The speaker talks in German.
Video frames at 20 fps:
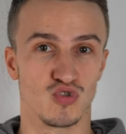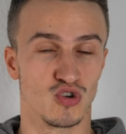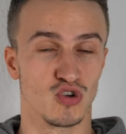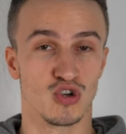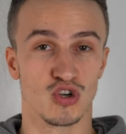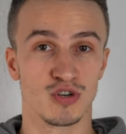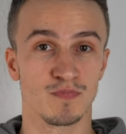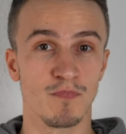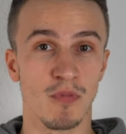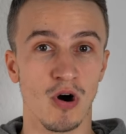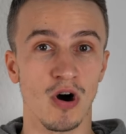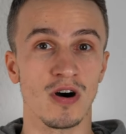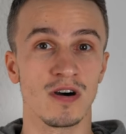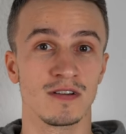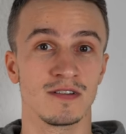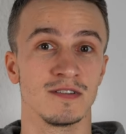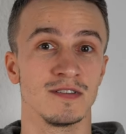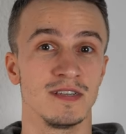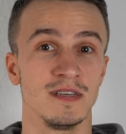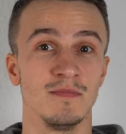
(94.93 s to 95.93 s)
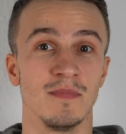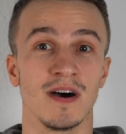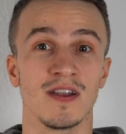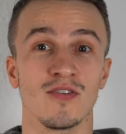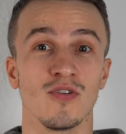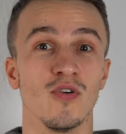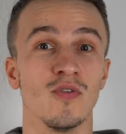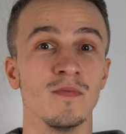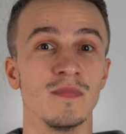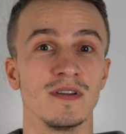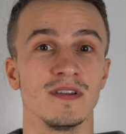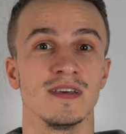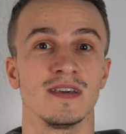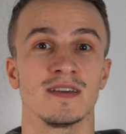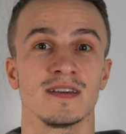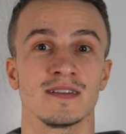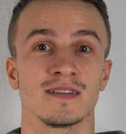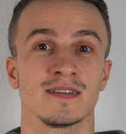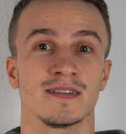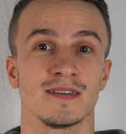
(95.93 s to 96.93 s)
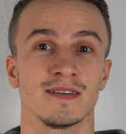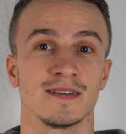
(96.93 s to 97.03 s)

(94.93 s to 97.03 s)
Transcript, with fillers: gesprochen, die man unbedingt äh,